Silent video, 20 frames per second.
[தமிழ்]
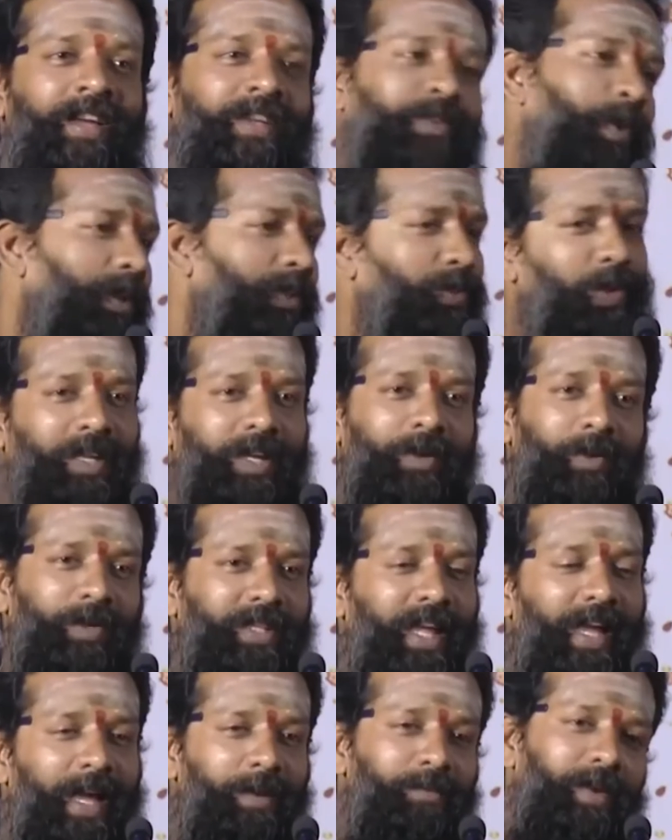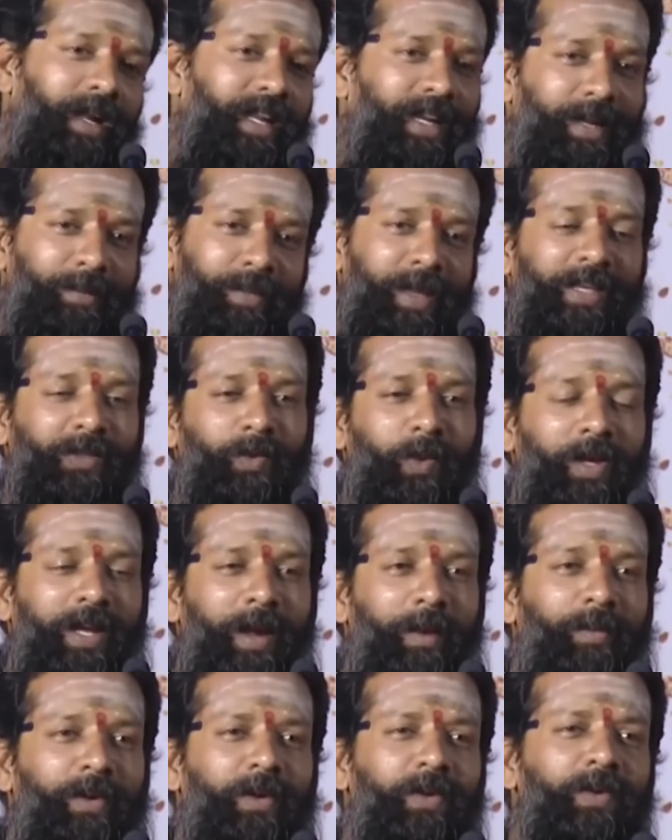சொல்ல சொல்லுங்க உங்க தயாரிப்பாளர்கிட்ட பேச சொல்லுங்க
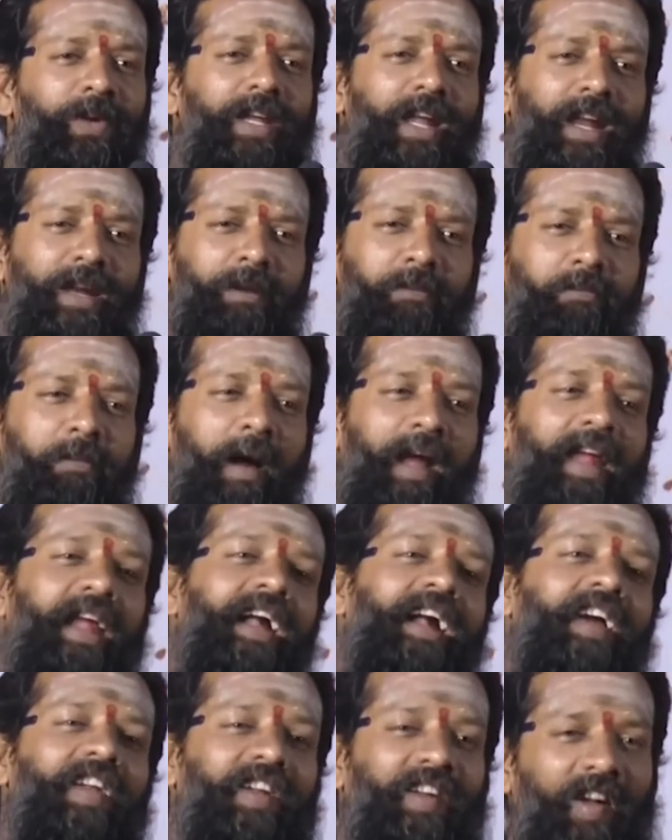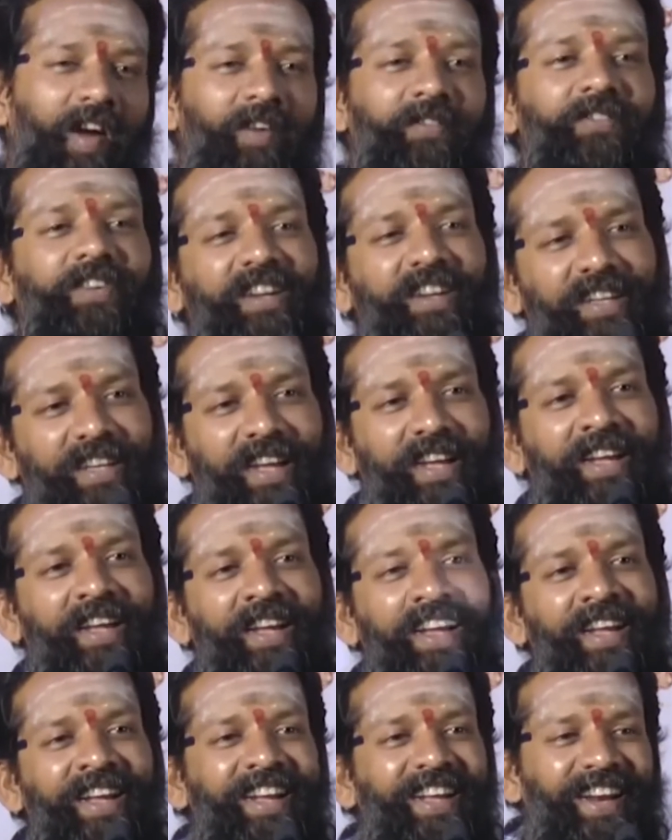அப்படின்னு எனக்கு பயங்கர கான்ஃபிடென்ட்டுங்க
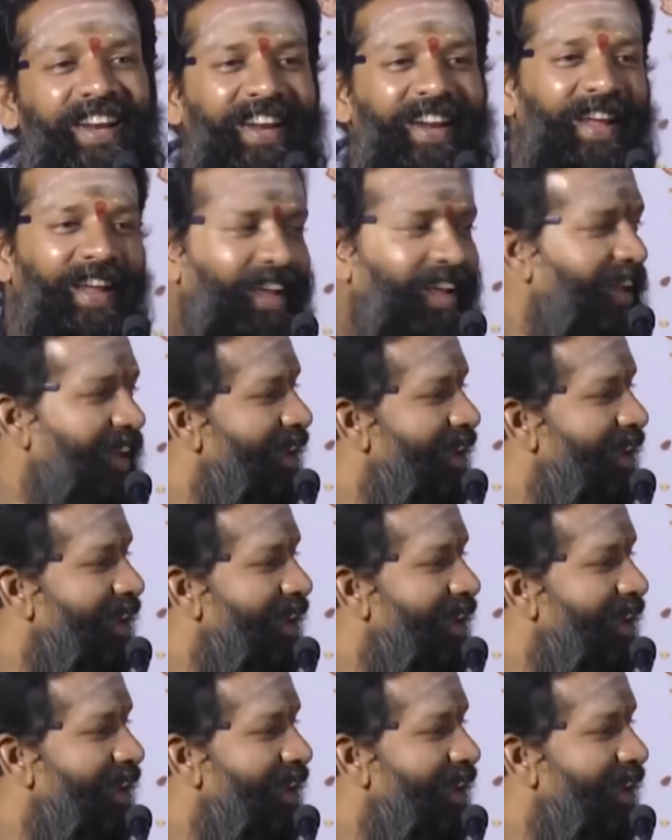என்னன்னா